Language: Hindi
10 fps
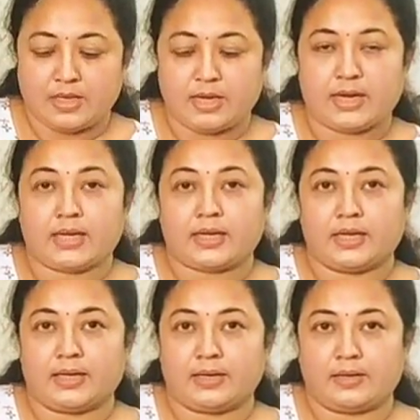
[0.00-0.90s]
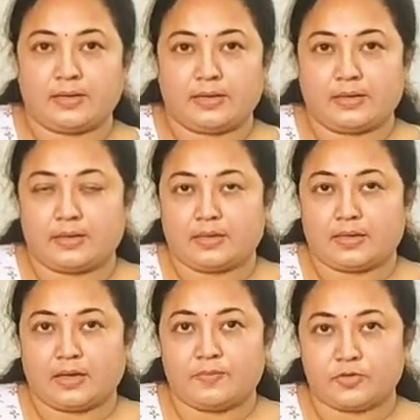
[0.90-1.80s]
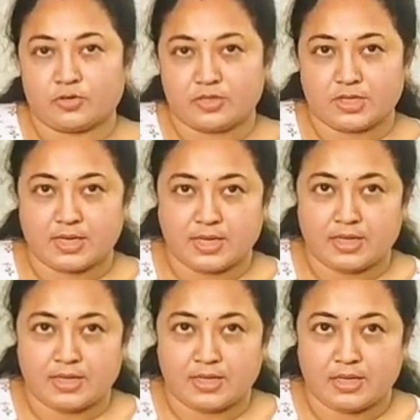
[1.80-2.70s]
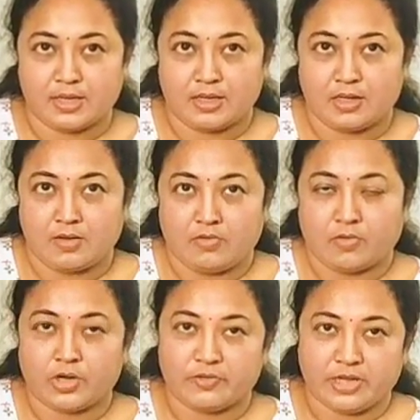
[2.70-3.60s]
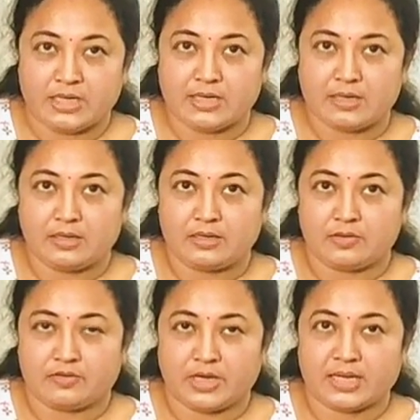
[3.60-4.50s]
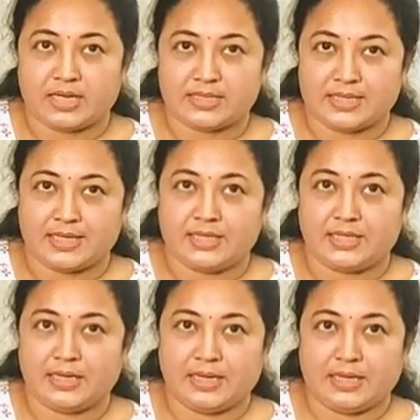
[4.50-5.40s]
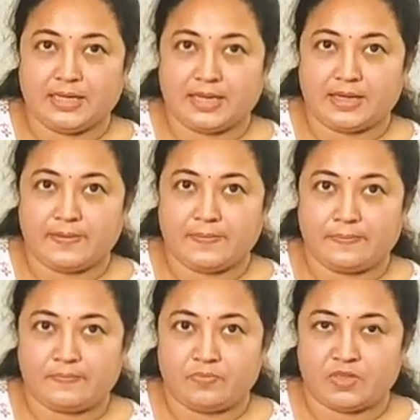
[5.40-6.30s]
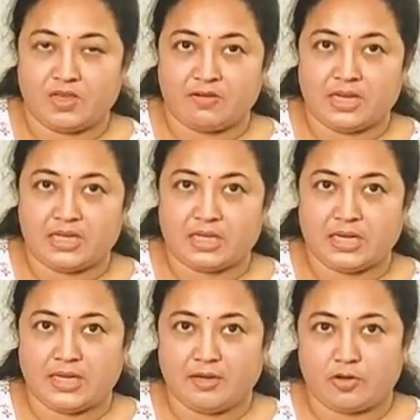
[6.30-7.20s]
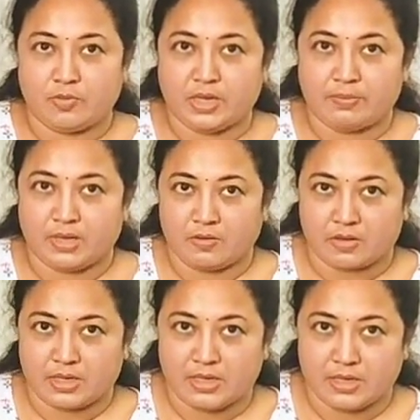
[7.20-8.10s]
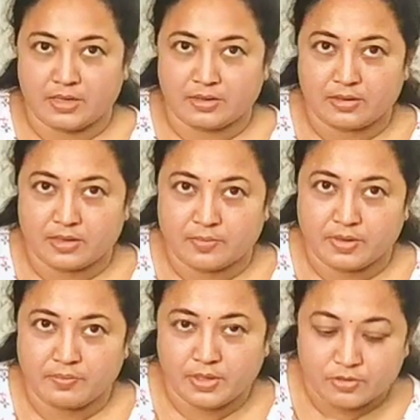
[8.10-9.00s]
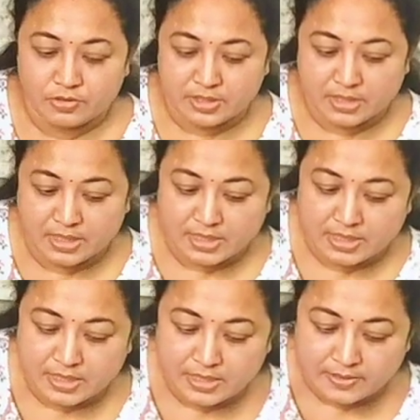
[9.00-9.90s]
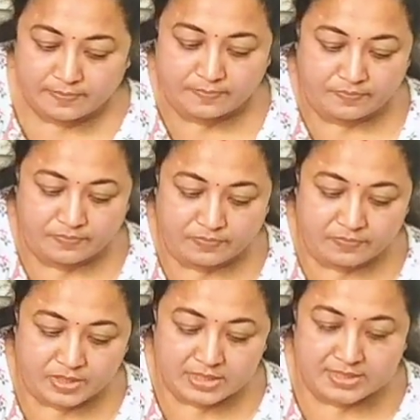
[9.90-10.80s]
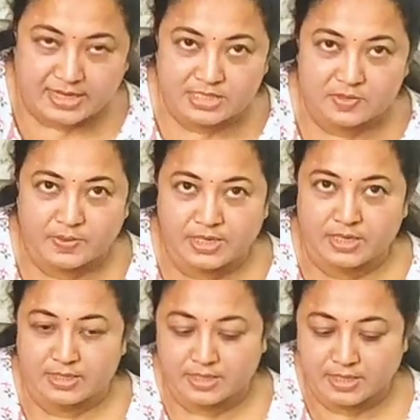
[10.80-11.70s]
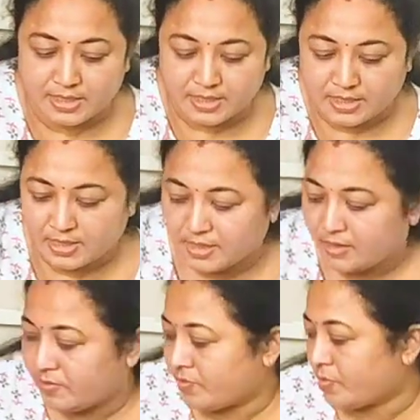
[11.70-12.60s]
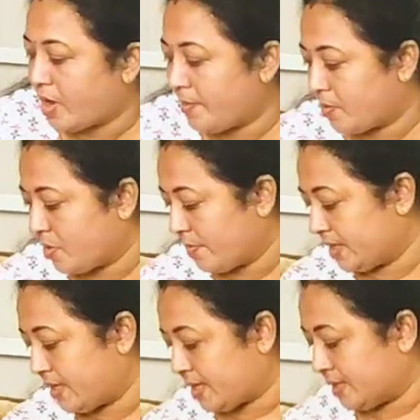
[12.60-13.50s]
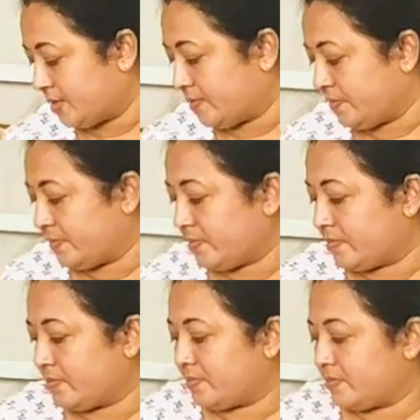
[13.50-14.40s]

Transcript: ये येरा के कप सोसर है और ट्वेल्व ट्वेल्व का सेट ही ले लिया दिवाली के लिए और मेहमानों के लिए घर में भी यूज़ करने के लिए ट्रांसपेरेंट है वो आपको मैं दिखाती हूँ